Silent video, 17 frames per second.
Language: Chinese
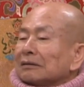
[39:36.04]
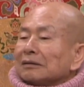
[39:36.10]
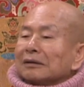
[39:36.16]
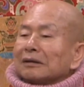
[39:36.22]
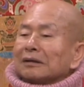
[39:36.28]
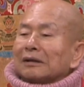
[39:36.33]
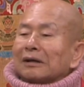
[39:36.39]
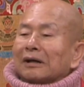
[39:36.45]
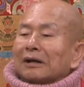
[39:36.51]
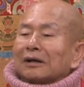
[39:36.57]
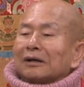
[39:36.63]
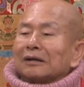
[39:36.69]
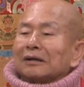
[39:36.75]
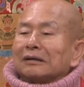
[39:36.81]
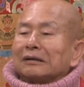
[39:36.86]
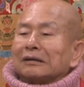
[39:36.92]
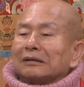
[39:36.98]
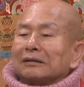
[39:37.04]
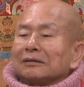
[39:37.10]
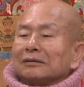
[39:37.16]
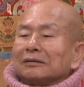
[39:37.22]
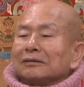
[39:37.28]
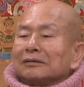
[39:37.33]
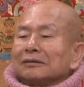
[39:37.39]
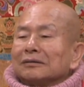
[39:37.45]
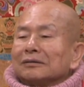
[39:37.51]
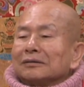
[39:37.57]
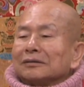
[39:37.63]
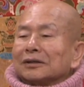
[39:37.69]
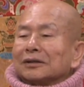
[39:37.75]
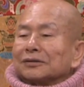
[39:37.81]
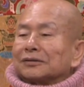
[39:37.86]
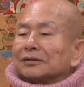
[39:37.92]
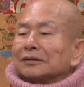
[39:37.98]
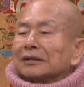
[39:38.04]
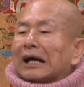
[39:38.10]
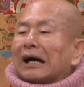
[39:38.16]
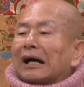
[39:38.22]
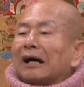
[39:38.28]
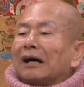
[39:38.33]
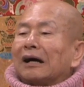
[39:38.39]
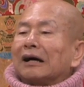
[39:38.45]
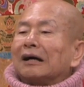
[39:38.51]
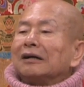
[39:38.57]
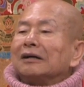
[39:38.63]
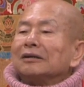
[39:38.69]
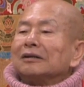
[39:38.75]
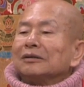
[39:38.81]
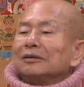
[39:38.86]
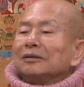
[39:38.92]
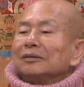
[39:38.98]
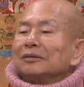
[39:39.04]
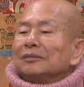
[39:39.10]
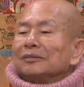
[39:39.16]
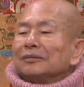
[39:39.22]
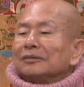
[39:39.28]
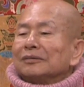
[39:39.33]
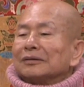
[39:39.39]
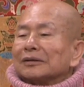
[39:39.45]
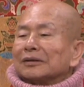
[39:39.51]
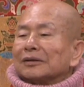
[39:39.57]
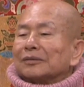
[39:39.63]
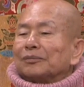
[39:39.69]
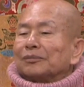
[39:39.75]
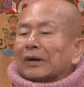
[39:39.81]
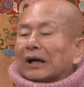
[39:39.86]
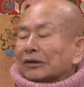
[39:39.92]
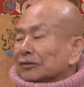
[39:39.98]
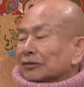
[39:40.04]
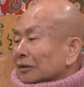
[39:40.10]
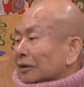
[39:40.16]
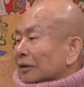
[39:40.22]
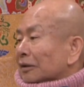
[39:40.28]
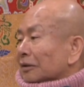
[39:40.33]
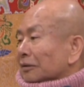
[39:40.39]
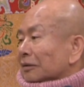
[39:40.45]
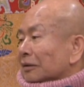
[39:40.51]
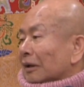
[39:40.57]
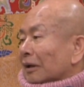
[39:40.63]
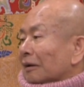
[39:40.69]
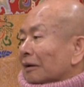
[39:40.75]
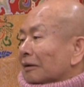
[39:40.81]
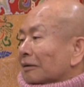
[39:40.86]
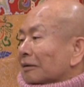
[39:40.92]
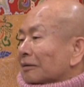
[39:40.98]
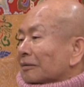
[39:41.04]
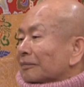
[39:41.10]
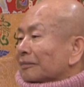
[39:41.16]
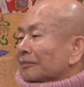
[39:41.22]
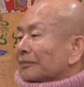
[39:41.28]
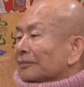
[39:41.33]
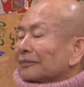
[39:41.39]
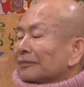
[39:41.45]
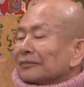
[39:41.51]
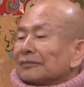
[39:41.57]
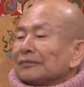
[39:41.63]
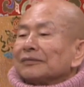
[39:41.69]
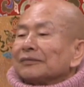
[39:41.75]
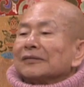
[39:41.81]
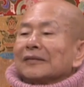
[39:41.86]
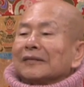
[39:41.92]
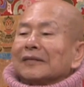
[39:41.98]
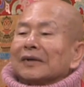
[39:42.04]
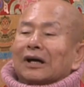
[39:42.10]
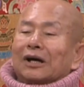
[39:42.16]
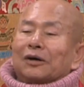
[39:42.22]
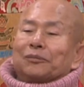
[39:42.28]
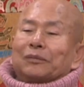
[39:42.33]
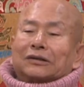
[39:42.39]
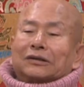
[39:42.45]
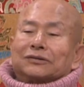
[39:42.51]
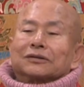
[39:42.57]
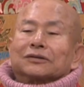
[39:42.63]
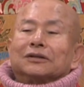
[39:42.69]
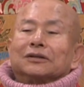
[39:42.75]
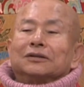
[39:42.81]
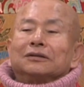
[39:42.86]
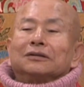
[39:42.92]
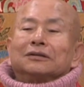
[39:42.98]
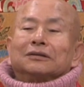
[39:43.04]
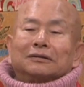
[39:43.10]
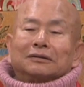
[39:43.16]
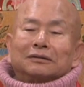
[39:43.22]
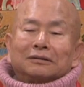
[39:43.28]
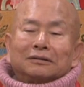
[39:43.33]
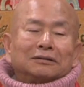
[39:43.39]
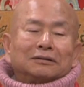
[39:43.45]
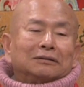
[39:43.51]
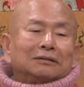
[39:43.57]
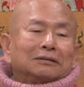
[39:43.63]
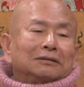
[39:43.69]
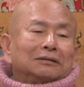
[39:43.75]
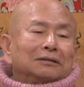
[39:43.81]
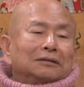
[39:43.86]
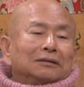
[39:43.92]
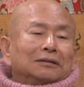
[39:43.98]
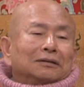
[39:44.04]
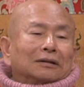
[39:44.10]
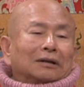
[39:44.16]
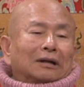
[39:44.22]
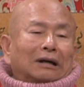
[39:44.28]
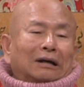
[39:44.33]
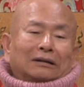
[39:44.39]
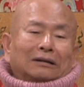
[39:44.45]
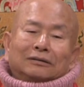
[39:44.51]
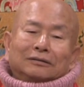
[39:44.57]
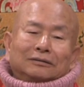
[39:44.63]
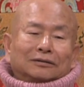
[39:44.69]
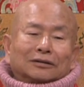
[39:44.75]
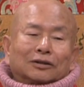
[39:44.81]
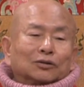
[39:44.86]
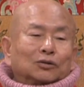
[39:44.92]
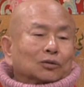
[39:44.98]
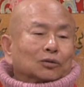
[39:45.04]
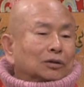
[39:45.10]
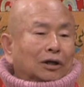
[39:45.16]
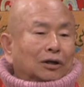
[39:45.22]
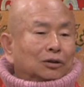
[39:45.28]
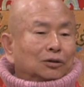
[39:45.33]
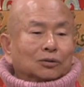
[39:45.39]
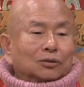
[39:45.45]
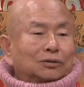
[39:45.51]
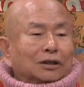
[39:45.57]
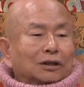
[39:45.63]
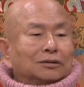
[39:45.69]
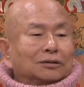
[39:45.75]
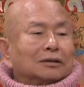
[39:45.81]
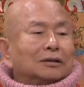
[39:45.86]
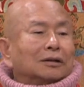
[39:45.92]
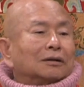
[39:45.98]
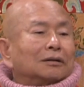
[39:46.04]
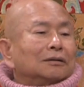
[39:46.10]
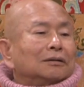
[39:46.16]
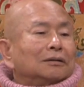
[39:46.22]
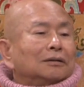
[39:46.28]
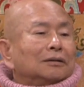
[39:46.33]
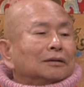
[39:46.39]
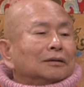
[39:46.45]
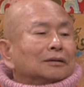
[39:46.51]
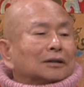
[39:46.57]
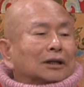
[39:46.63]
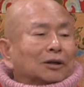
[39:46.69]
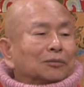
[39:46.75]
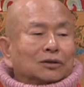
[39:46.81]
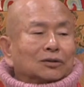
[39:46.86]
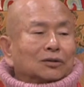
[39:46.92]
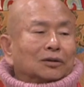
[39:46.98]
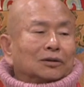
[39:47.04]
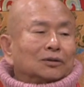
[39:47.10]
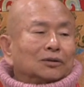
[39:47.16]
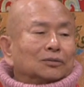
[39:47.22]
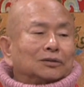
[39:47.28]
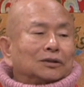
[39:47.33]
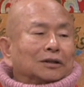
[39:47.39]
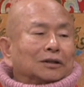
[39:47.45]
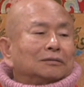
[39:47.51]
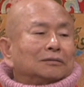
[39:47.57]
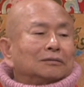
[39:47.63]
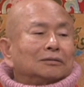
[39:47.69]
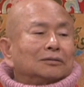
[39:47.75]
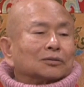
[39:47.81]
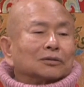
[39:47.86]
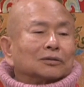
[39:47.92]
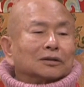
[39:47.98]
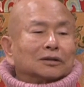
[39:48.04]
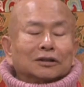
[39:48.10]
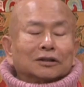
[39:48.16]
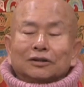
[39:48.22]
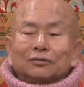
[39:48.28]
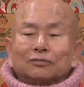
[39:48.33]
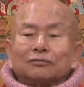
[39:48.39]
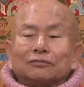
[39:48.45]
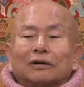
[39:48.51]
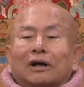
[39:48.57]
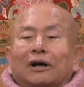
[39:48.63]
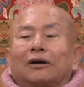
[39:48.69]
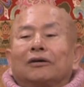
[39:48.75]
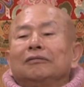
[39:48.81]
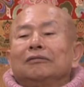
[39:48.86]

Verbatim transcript: 啊，特斯拉哈，马斯克是吧？啊，马斯克啊，这个都是很有钱的。他们都很有钱，都是第一富豪。